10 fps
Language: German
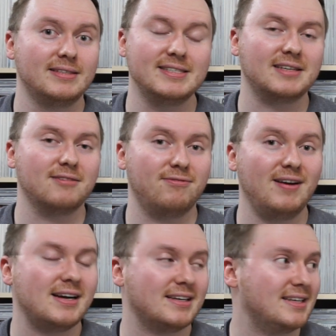diese
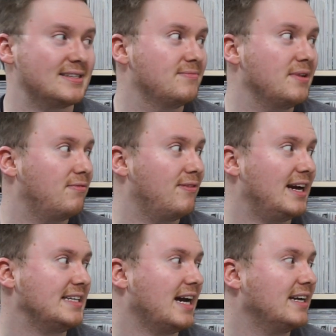Gefahr, dass wir
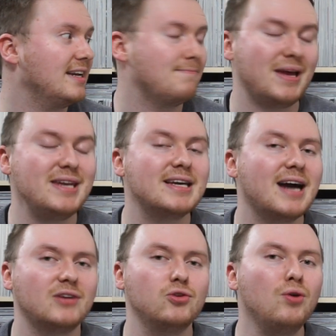vielleicht eine
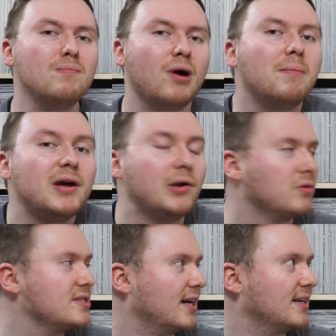lebendige Atombombe in
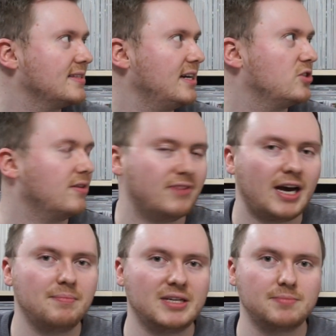unserer Gesellschaft
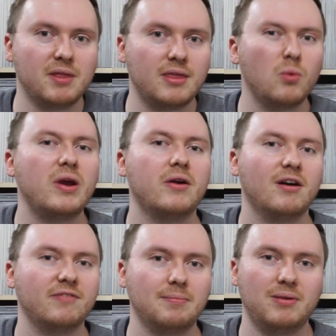haben jetzt mit The Weird
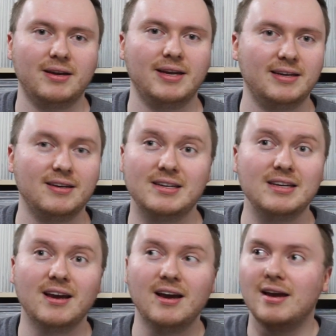auf dem Planeten,
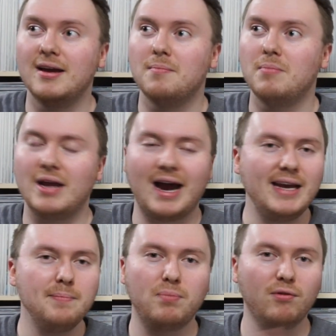die mit
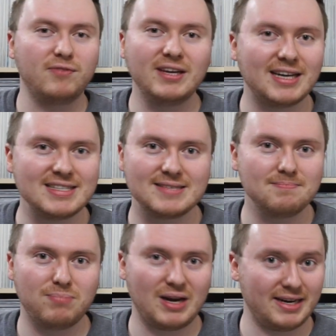einem Puff den
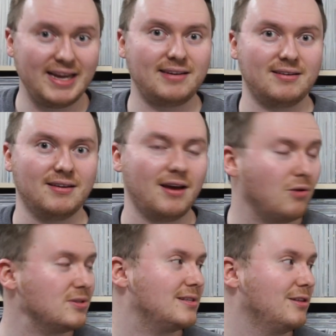ganzen Planeten
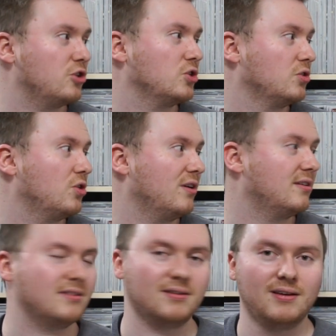auslöschen
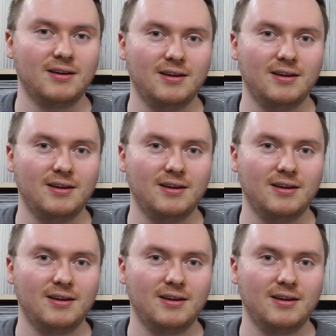könnte.